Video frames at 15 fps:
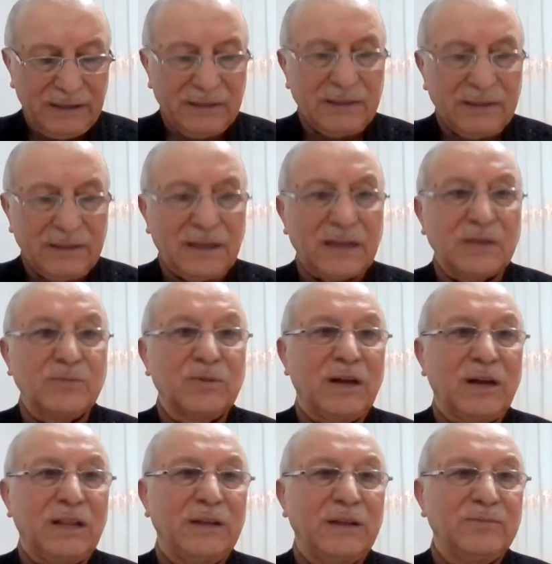yarım
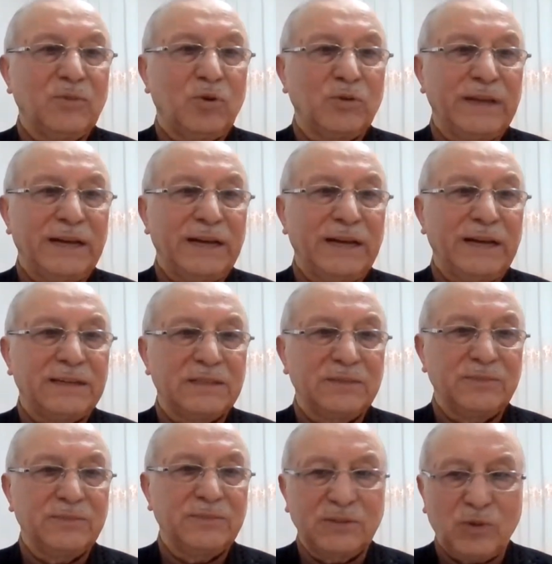kalan o
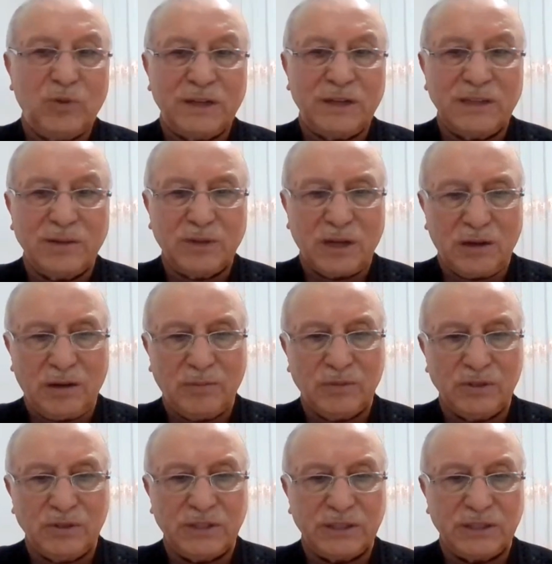dersimizi bu akşam
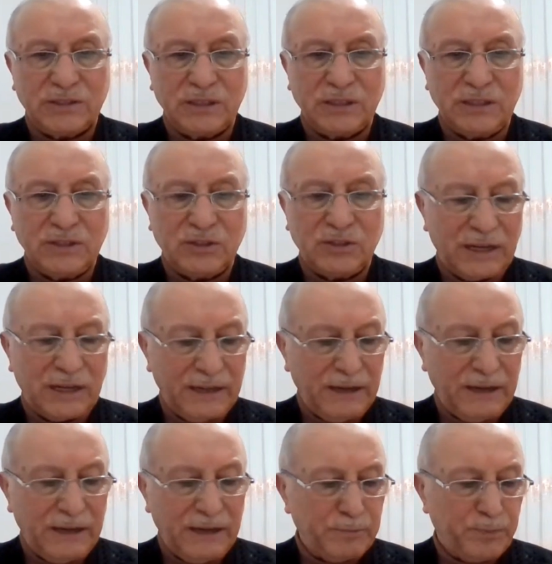tamamlayacağız
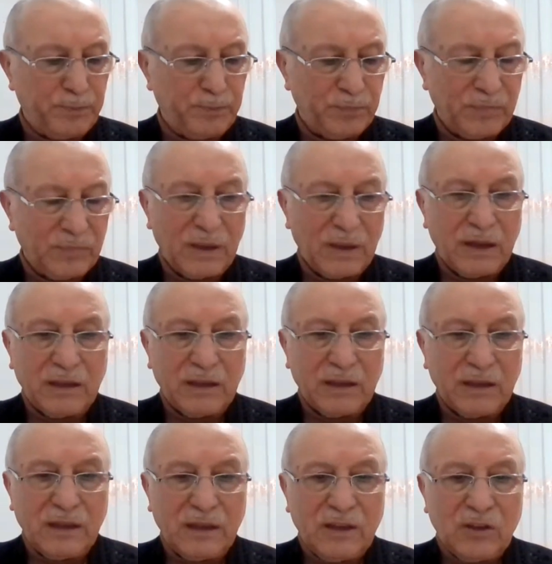inşallah.
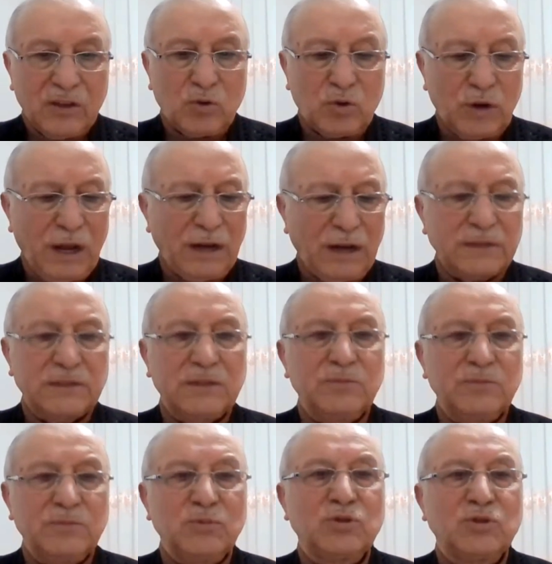Kur'an
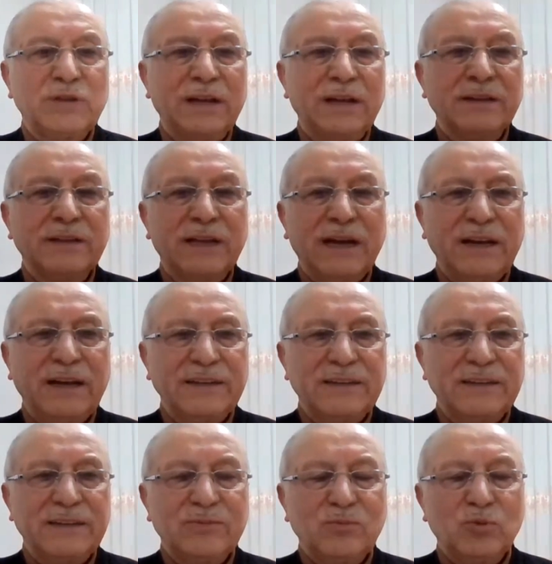Azimüşşan'da
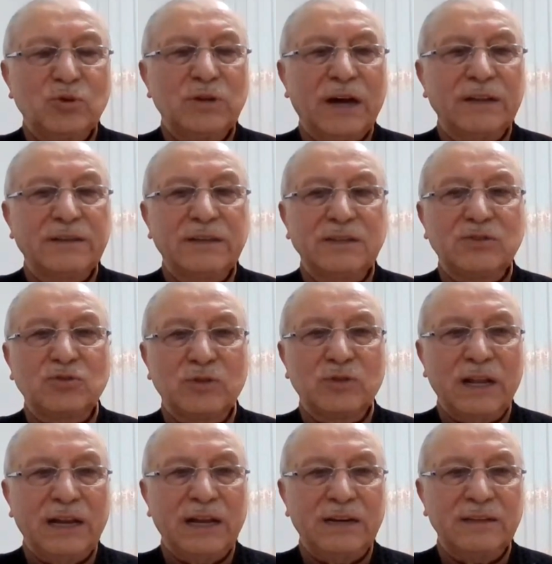müteaddit
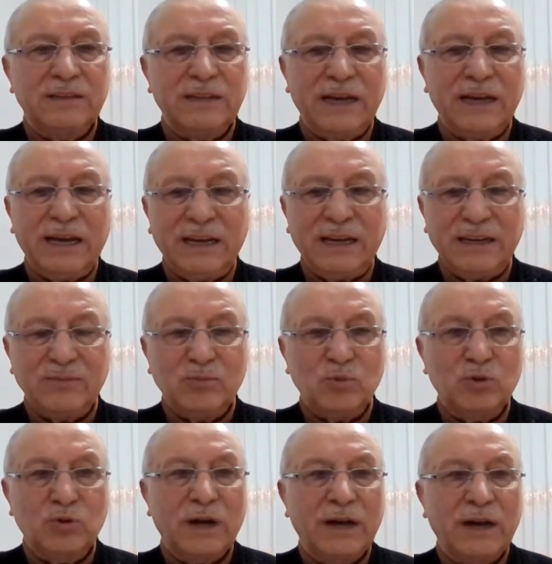surelerde,
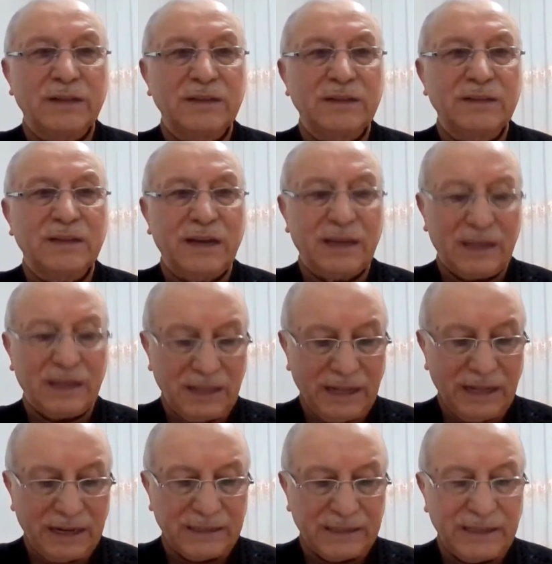müteaddit
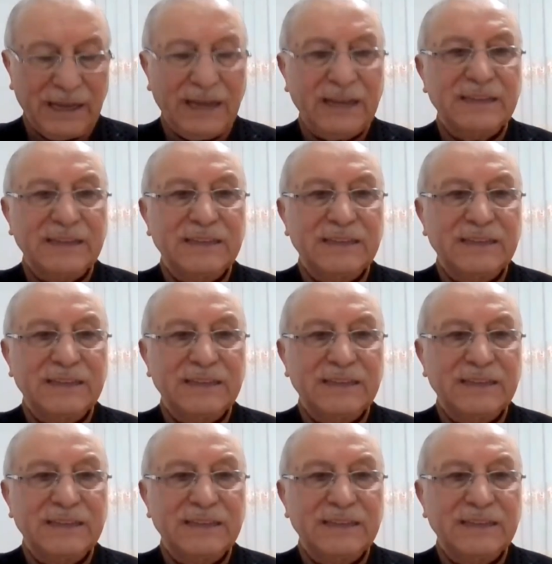ayetlerde